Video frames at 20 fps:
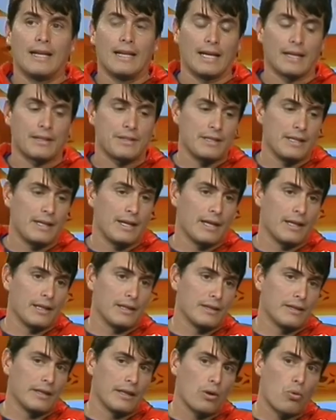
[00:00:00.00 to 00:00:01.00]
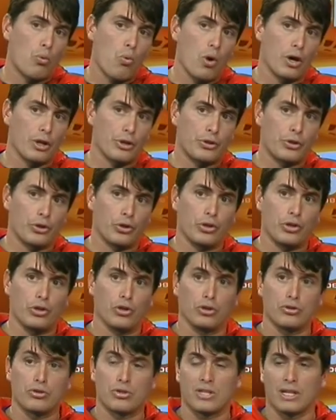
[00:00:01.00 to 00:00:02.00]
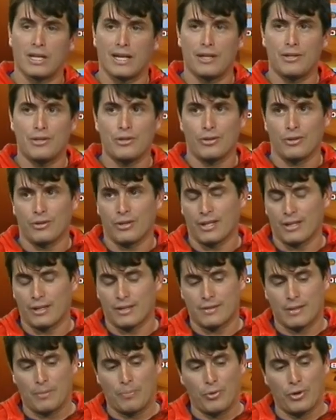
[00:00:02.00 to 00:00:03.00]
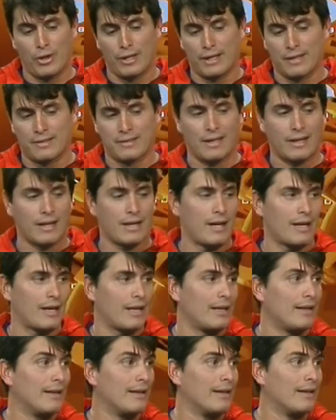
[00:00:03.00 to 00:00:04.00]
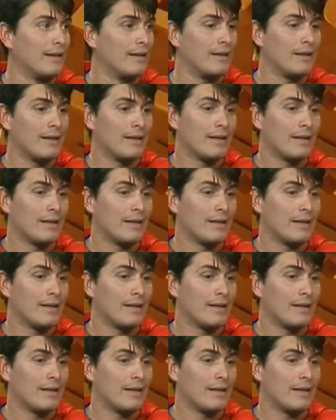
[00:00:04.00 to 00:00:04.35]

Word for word: las chicas de entre 4 y 11 años se pueden acercar al,